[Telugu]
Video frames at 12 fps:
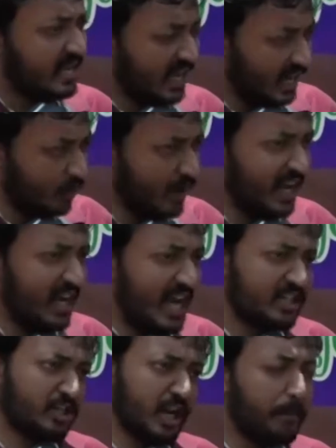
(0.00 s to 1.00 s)
ఇరవై
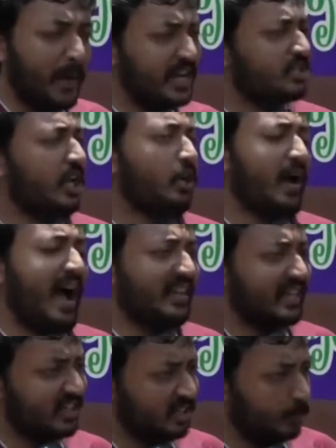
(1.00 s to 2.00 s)
లక్షల పైచేలుకు
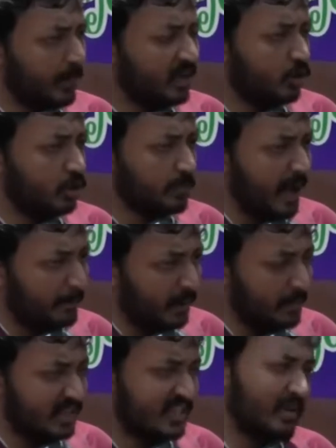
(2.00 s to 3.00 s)
ఆర్థిక సదుపాయం ఈరోజు మా
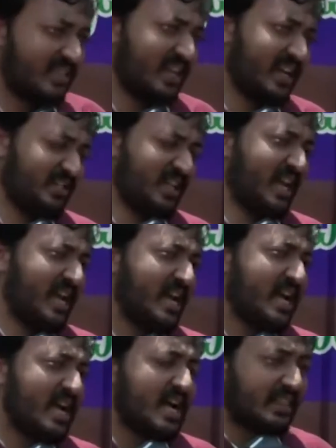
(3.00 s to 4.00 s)
ప్రేమ సంస్థ నుంచి
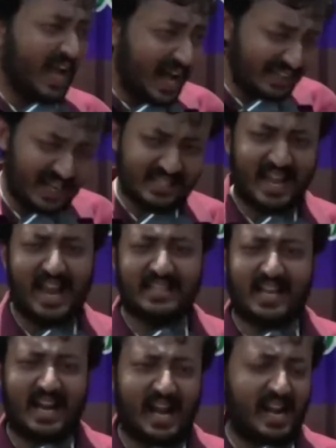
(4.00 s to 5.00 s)
దాతల సహాయ
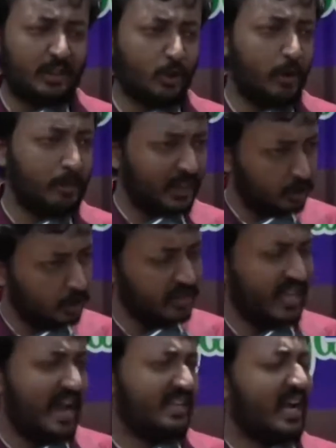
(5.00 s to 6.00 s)
సహకారాలతో మిత్రుల
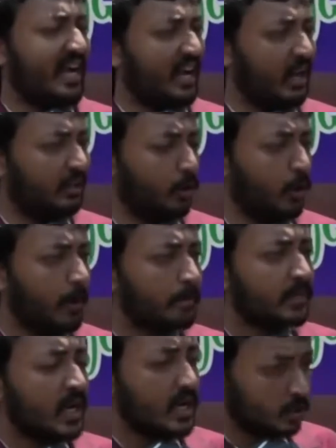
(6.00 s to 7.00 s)
సహాయ సహకారాలతో
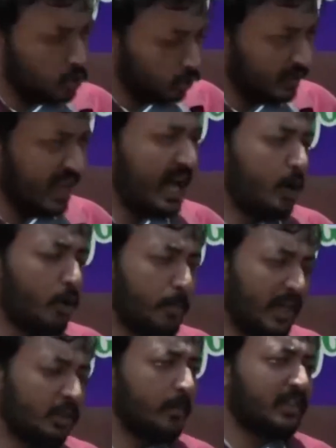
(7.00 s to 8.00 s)
చుట్టాలు
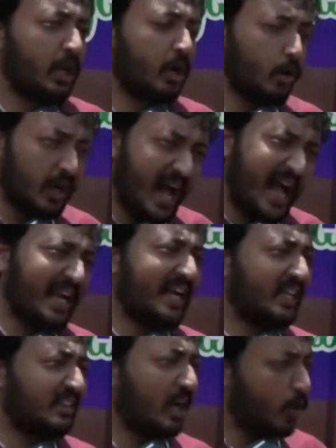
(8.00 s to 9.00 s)
బంధుమిత్రులు
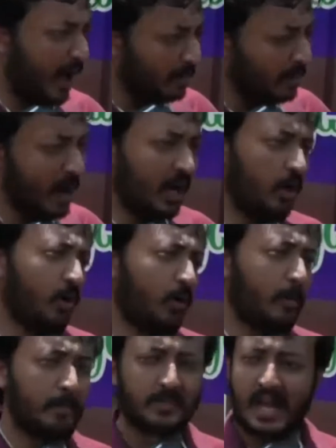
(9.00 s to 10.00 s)
కార్యకర్తలు అభిమానులు
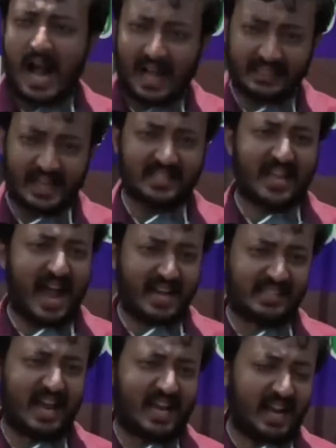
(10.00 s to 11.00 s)
అందరి సహాయ
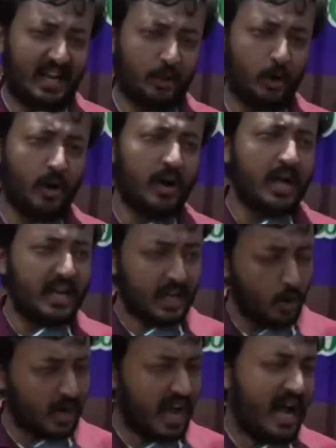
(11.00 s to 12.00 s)
సహకారాలతో ఈ
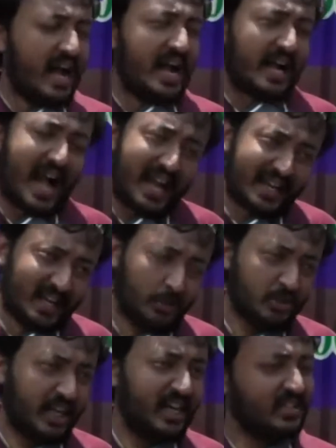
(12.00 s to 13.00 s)
యొక్క
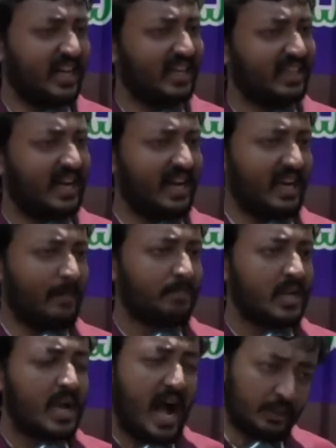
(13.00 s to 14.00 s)
కార్యక్రమం చేయడం జరిగిందండి
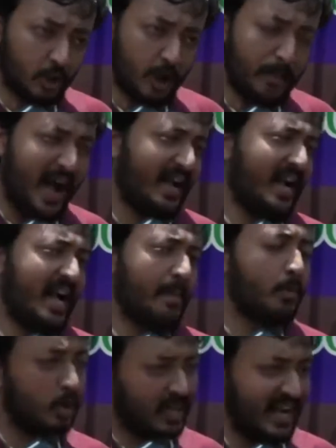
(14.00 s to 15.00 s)
అందులో భాగంగా
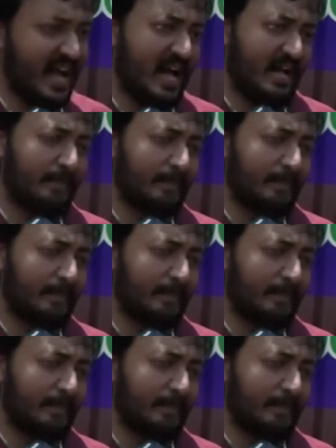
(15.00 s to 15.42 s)
ముఖ్యంగా